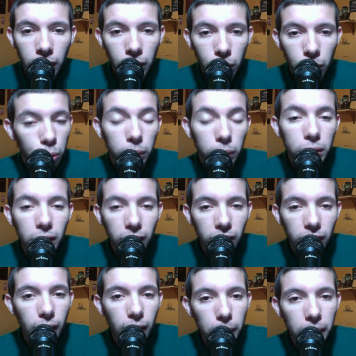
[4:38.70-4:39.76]
Donc je vais vous dire
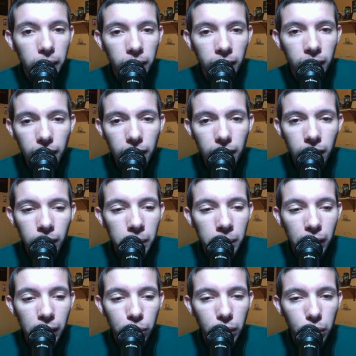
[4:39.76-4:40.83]
ça après en détail, hein,
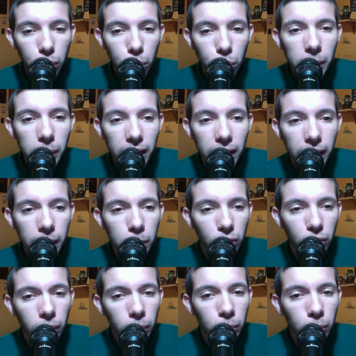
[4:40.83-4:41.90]
mais elle fait que 8 mégas il me
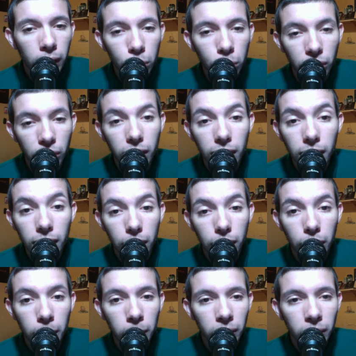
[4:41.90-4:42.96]
semble. donc c'était
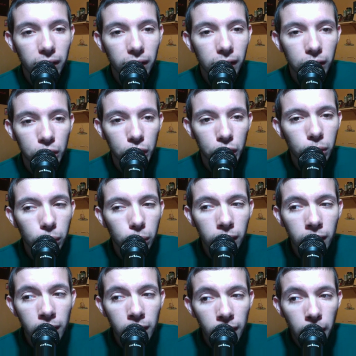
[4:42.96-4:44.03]
vraiment très léger quoi.
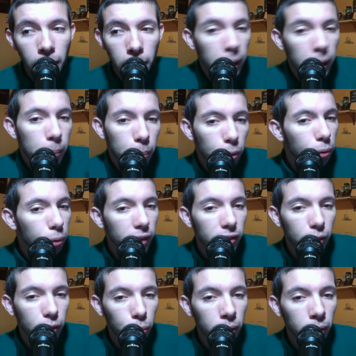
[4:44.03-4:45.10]
Mais à l'époque voilà,
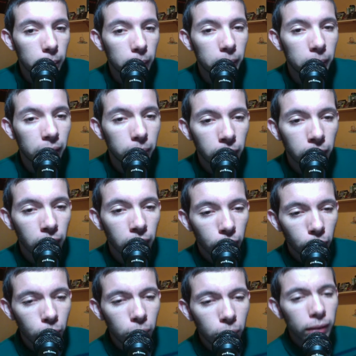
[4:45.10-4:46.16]
ça tournait pas mal.
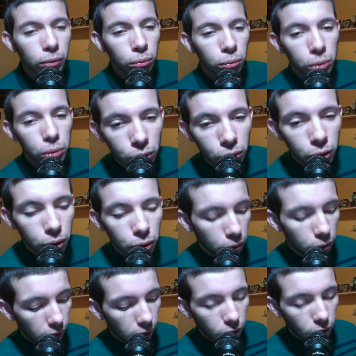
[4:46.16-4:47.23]
Donc voilà, donc
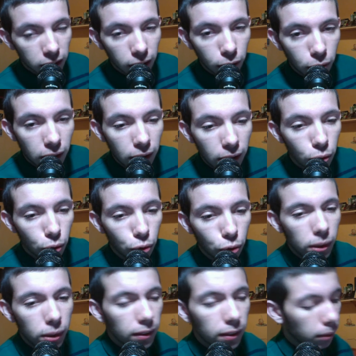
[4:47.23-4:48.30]
on va le sortir de veille de
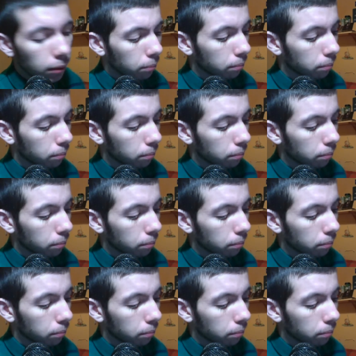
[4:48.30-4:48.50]
suite. Hein.